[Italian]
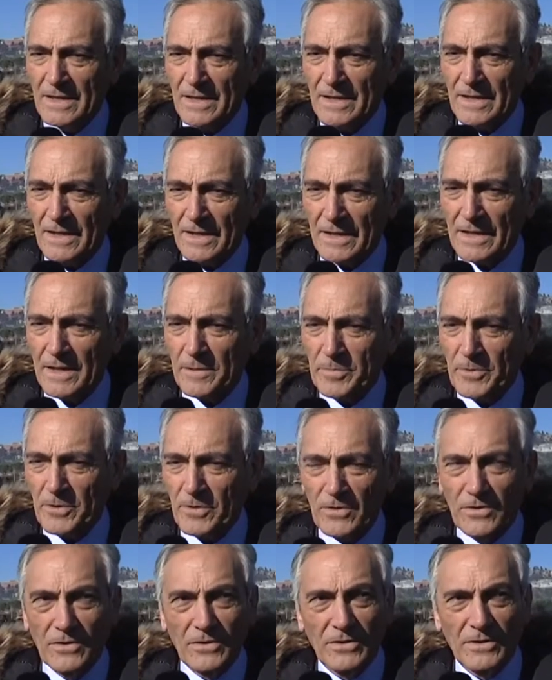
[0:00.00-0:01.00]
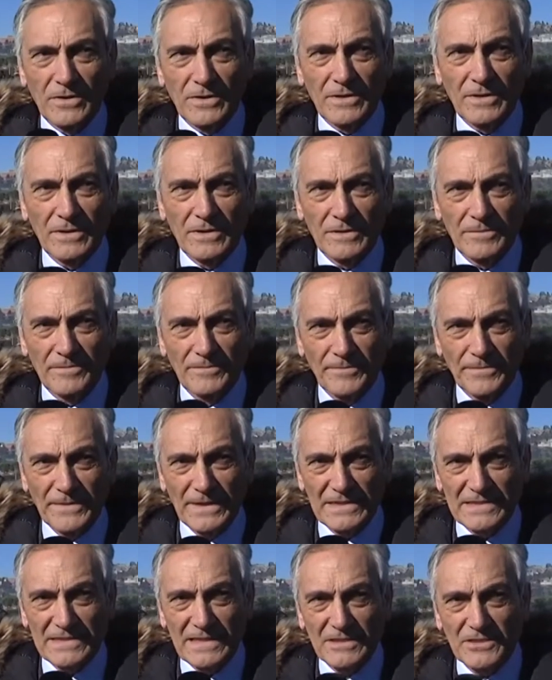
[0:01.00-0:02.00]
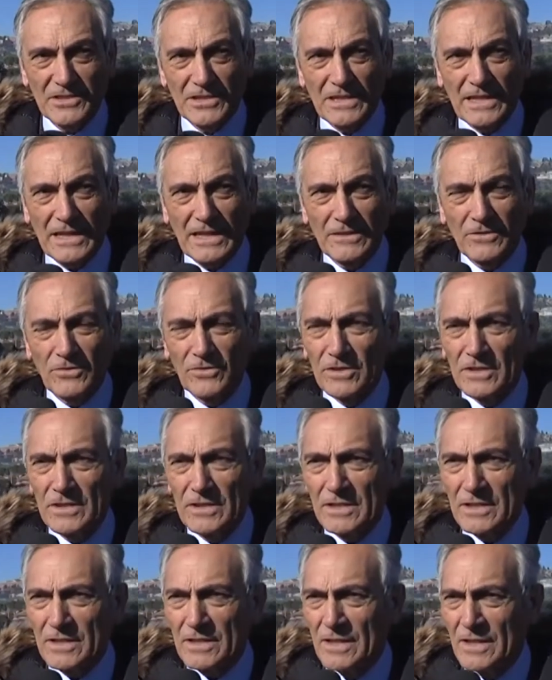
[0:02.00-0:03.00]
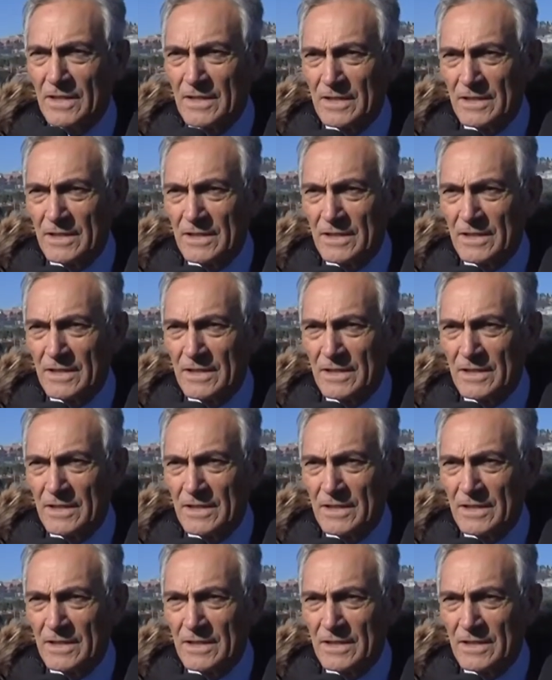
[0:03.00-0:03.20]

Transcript: La Lega Pro mm, sta cercando di